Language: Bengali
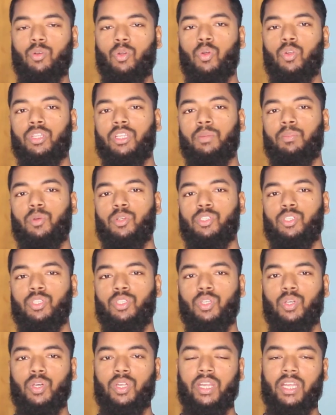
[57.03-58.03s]
করতে
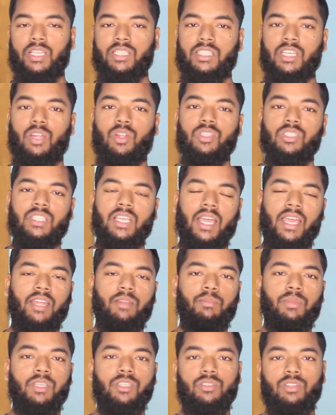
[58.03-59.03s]
পছন্দ করে এছাড়াও
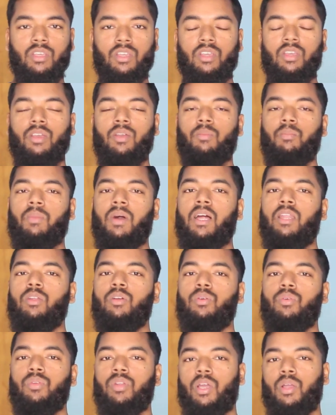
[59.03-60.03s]
চায়ের বেশ ভালো
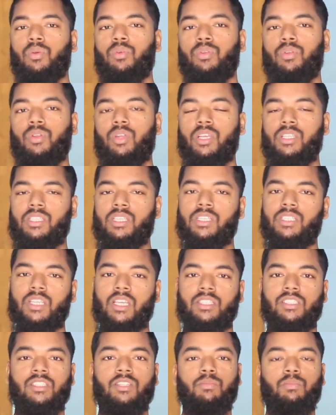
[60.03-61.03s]
গুণাগুণ রয়েছে
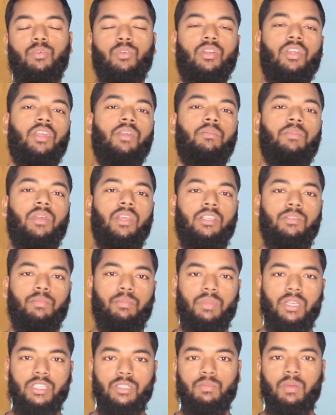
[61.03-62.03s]
স্বাস্থ্যের পক্ষে
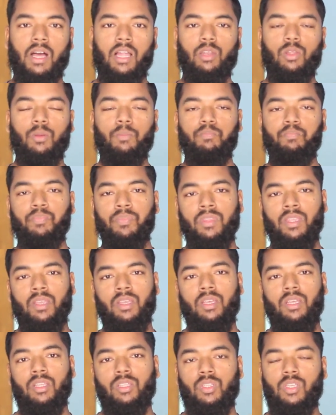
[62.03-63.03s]
বেশ ভালো
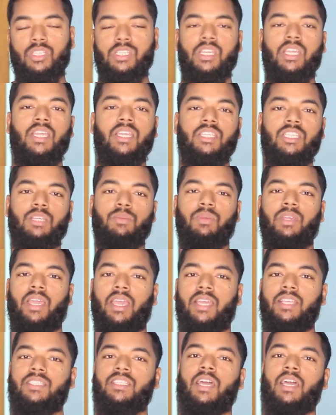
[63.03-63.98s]
তো সেই হিসেবে এই